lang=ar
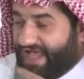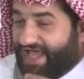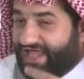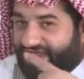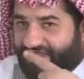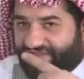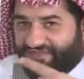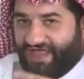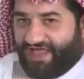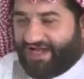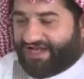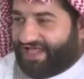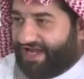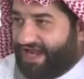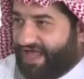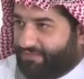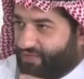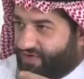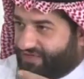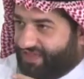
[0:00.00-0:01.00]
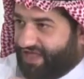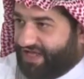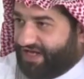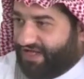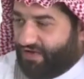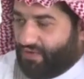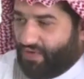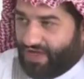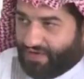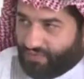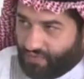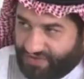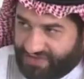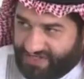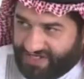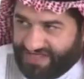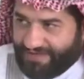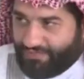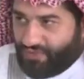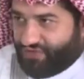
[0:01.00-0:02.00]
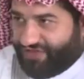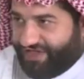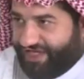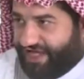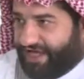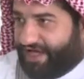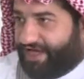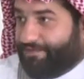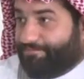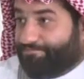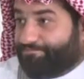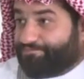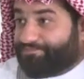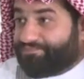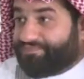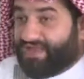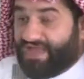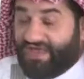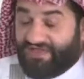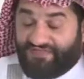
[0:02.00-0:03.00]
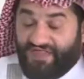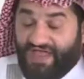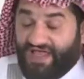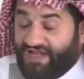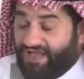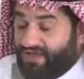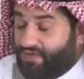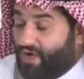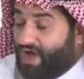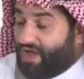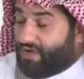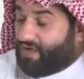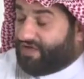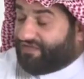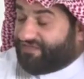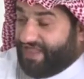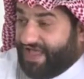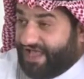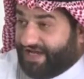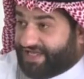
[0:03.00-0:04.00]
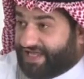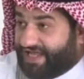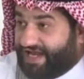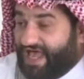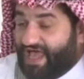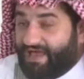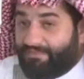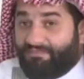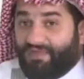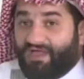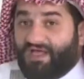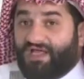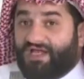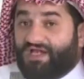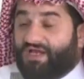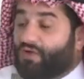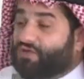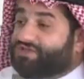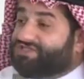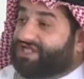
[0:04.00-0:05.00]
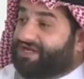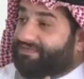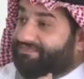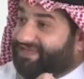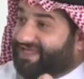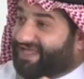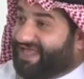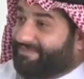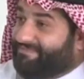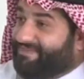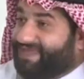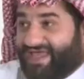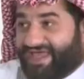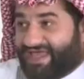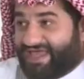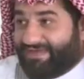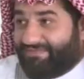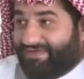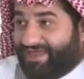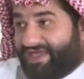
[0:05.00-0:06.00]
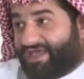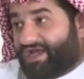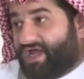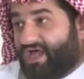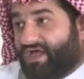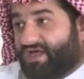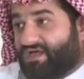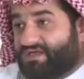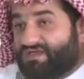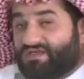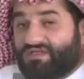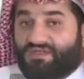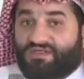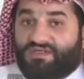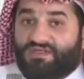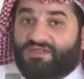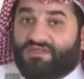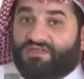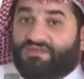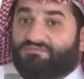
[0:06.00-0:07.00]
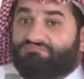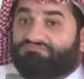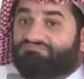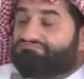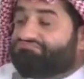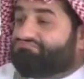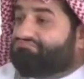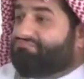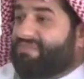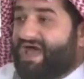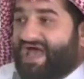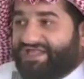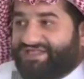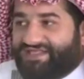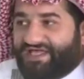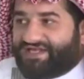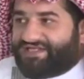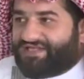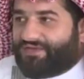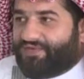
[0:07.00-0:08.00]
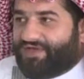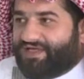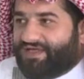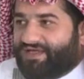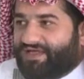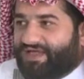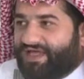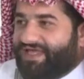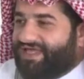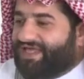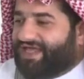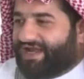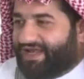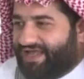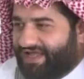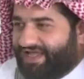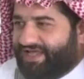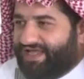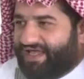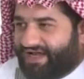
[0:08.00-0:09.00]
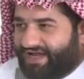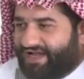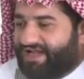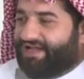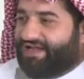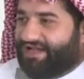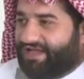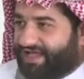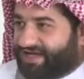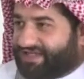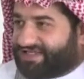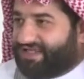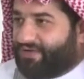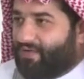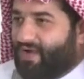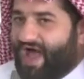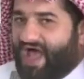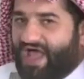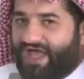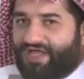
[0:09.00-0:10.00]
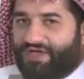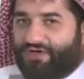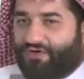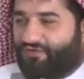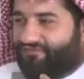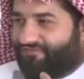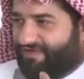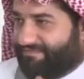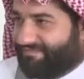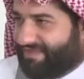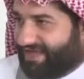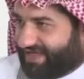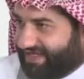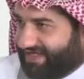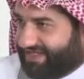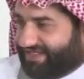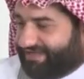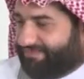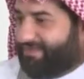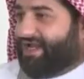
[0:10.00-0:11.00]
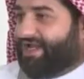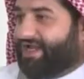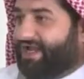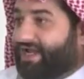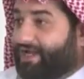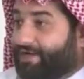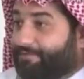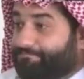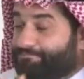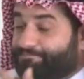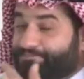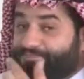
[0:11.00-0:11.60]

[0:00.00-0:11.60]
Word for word: أنا أثناء الكلام وأثناء الحوار وأنت كمذيعة أثناء الحوار وأثناء الكلام لو شربت كمية كبيرة ما هترتوي هي هي الارتواء انه فمك يتبلل